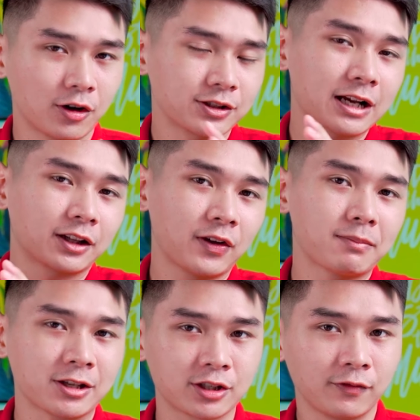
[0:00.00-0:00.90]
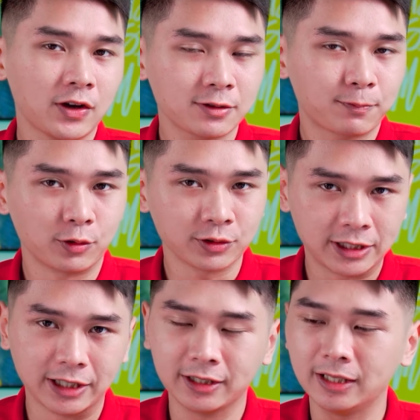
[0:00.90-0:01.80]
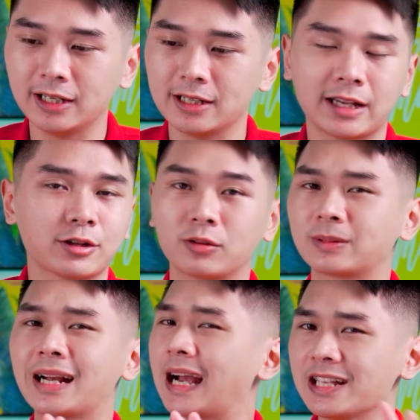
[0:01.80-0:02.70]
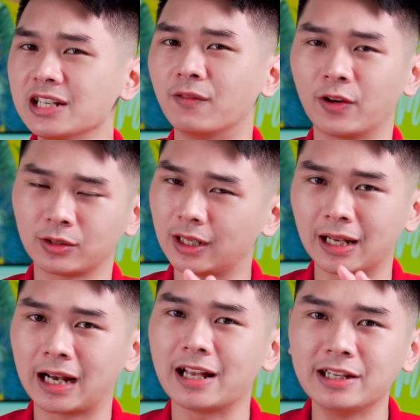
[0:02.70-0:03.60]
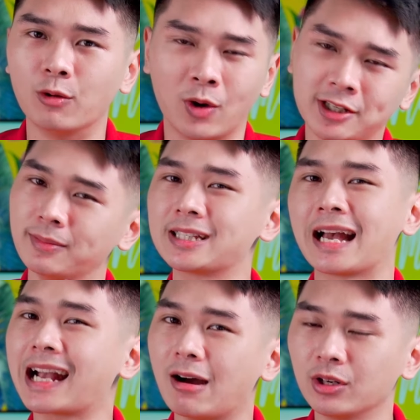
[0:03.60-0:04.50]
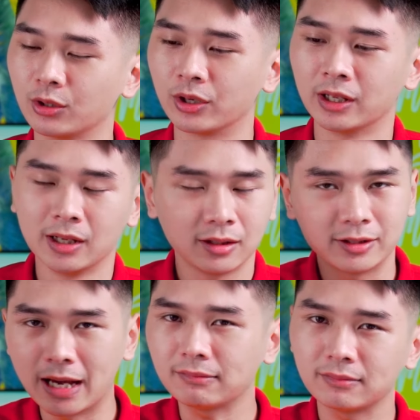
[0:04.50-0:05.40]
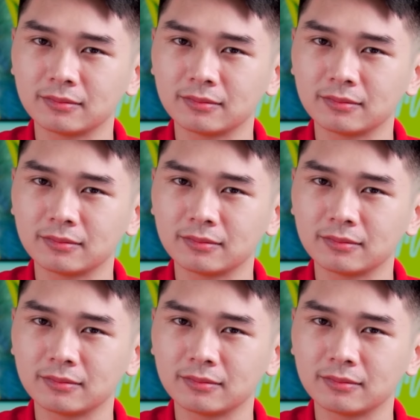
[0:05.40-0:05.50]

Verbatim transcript: còn sang tới phiên bản Surface Pro 9 thì sẽ cho chúng ta khá nhiều phải nói thật là khá nhiều ngoại trừ mức giá cao hơn thôi thứ nhất